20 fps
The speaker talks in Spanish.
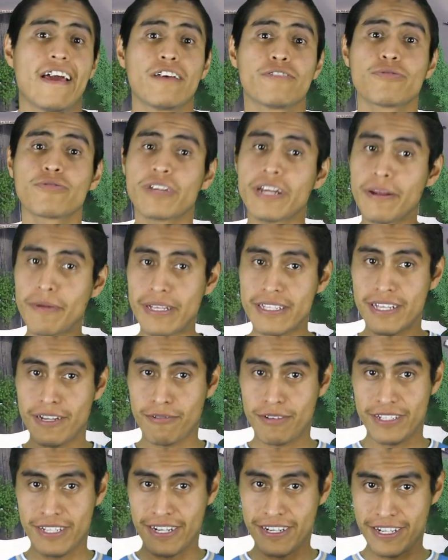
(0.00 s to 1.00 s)
Suscríbanse a
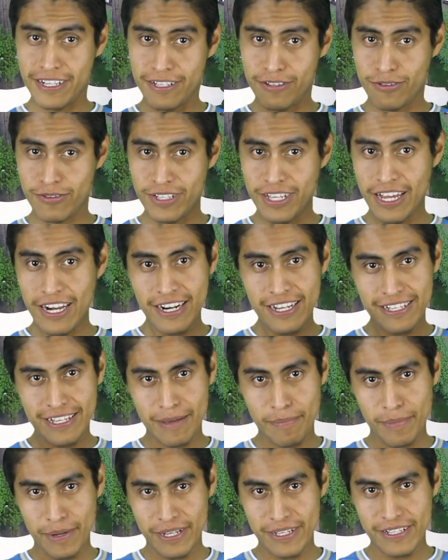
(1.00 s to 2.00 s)
nuestras redes sociales que
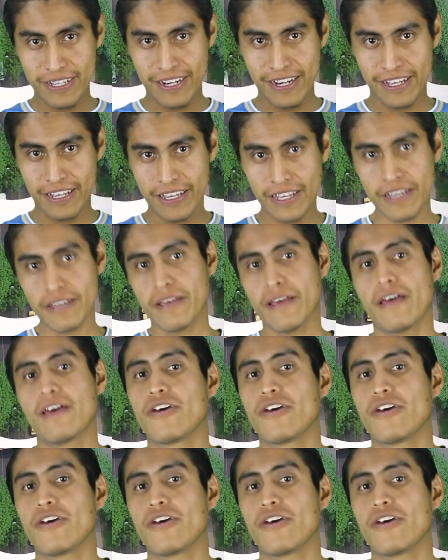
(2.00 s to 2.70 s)
aparecen aquí.